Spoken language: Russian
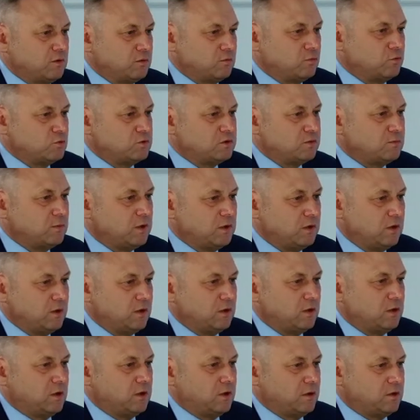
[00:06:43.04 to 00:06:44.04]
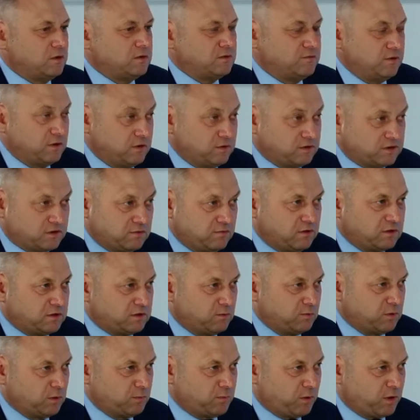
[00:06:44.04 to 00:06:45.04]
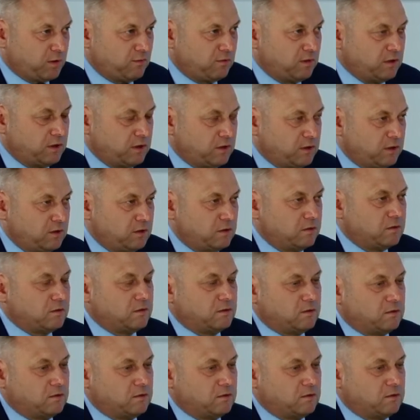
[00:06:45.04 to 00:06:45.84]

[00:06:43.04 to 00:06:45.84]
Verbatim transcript: будем э, двигаться в этом направлении.